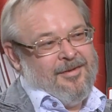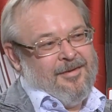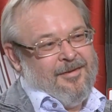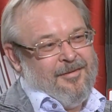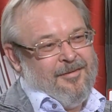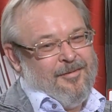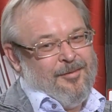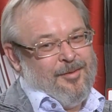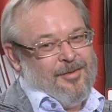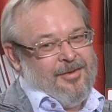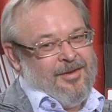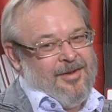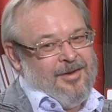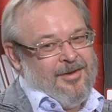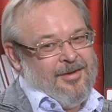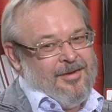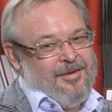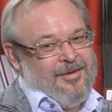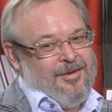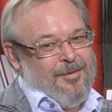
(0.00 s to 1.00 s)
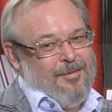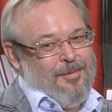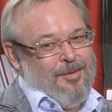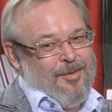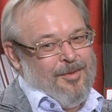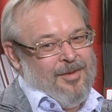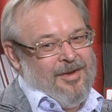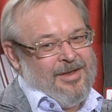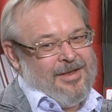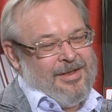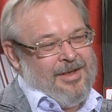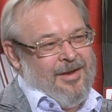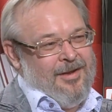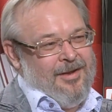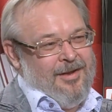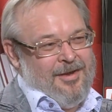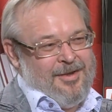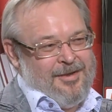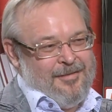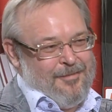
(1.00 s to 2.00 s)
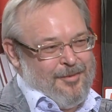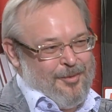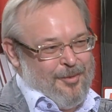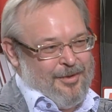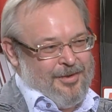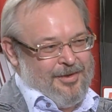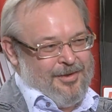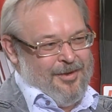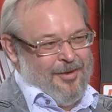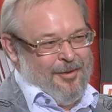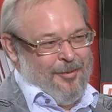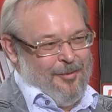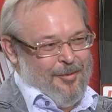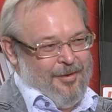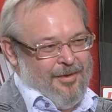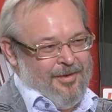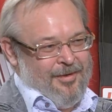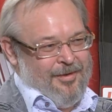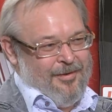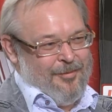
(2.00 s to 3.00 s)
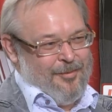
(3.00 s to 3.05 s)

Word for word: Вот. И этот ребенок сильнее, чем все остальное,